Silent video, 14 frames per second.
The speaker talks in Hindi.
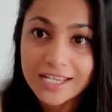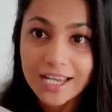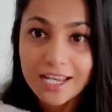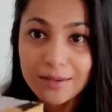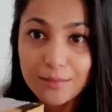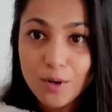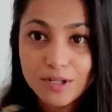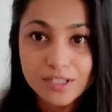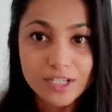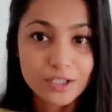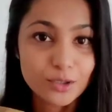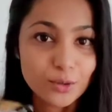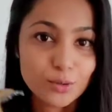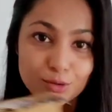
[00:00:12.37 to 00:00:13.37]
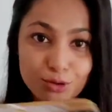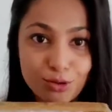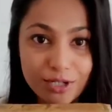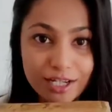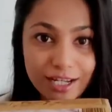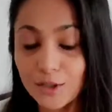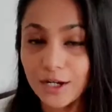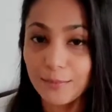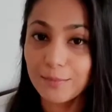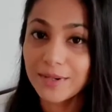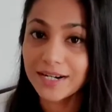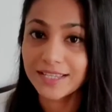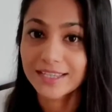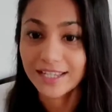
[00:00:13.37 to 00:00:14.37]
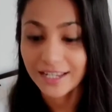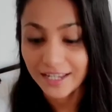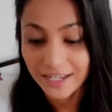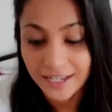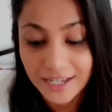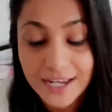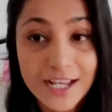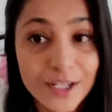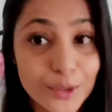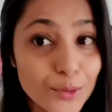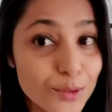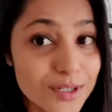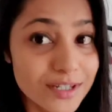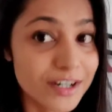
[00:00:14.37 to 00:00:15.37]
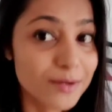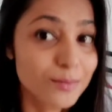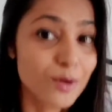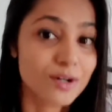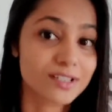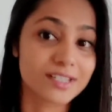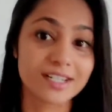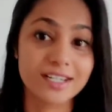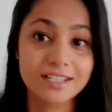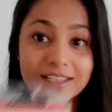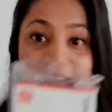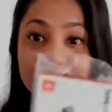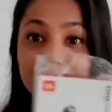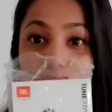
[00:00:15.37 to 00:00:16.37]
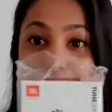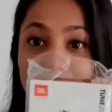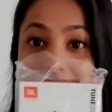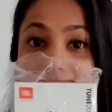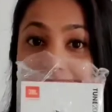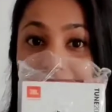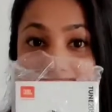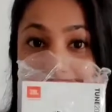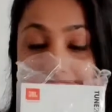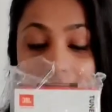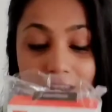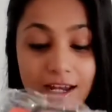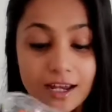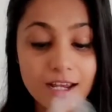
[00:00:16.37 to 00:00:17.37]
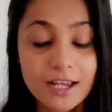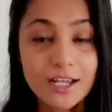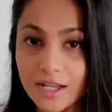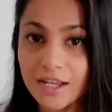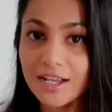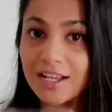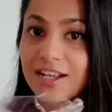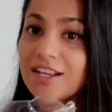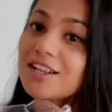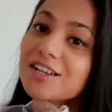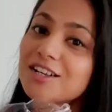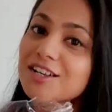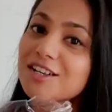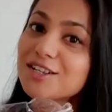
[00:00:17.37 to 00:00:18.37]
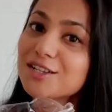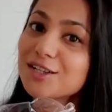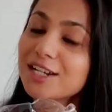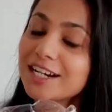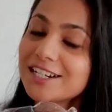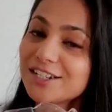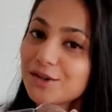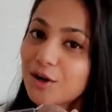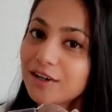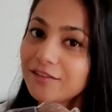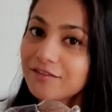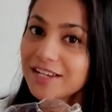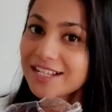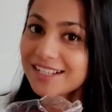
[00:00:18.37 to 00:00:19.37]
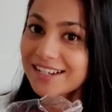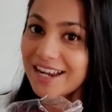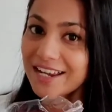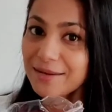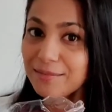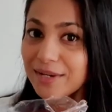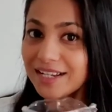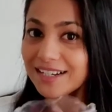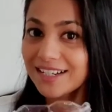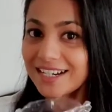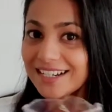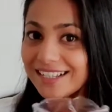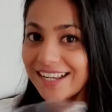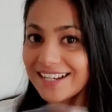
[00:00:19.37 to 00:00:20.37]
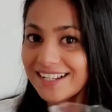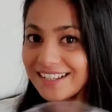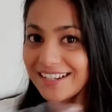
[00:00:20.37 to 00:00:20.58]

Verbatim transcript: ये अनबॉक्सिंग तो हो चुकी है तो अब बढ़ते हैं दूसरी अनबॉक्सिंग की तरफ जो कि है ये सो लेट्स नॉट वेस्ट टाइम एंड लेट्स गेट